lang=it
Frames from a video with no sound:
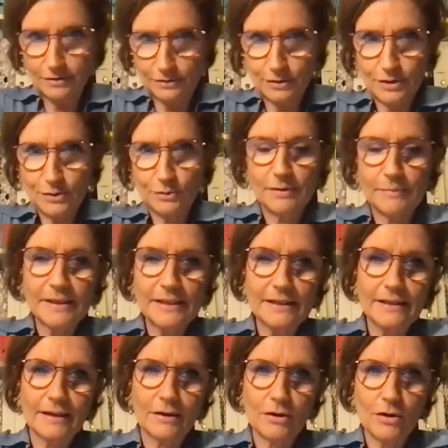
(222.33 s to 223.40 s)
sono assolutamente
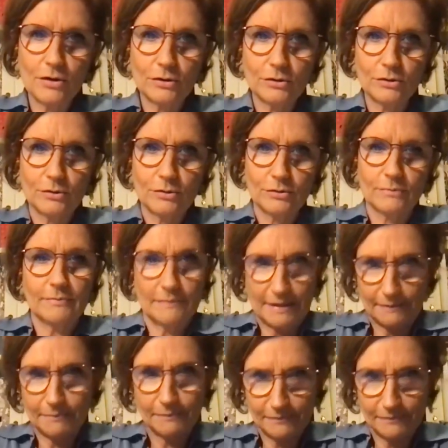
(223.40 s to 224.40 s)
d'accordo. Mhmm,